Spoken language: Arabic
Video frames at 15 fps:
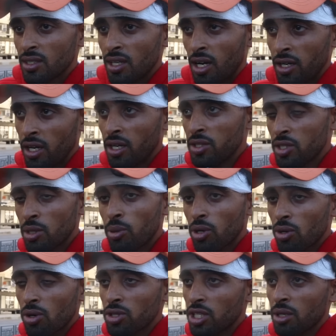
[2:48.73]
انا عندي دابا
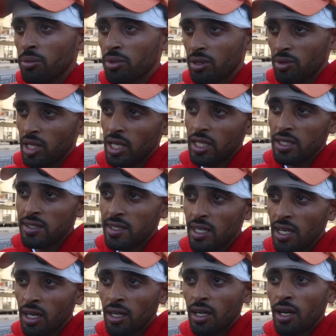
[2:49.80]
كونطرا
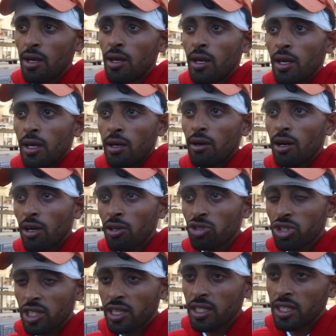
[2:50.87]
مقاليزيه
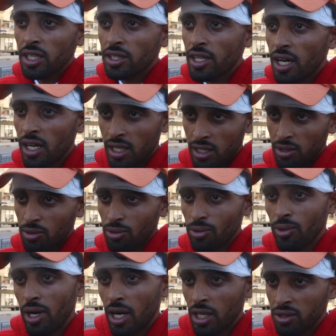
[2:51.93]
خرجت لي نهار
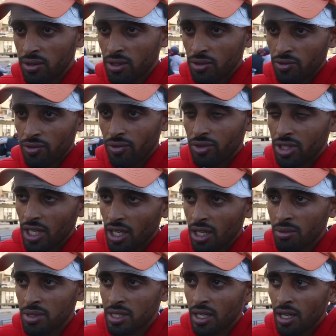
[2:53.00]
واحد في شهر
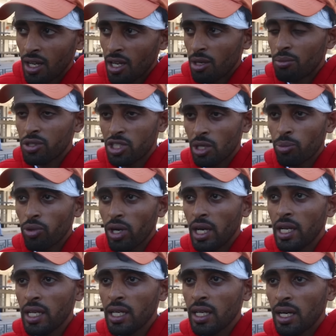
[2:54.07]
خمسة ما
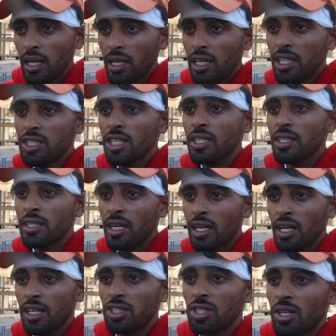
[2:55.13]
جابوها لي حتى
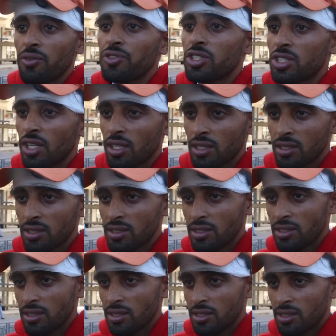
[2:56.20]
النهار 10 في الشهر
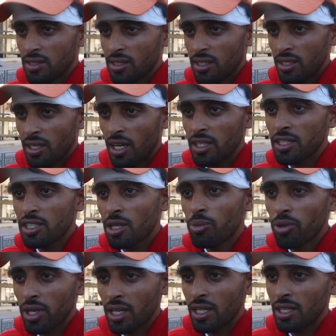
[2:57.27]
هذا
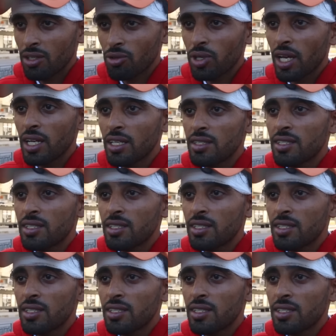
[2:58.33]
جابوها لي وقال لي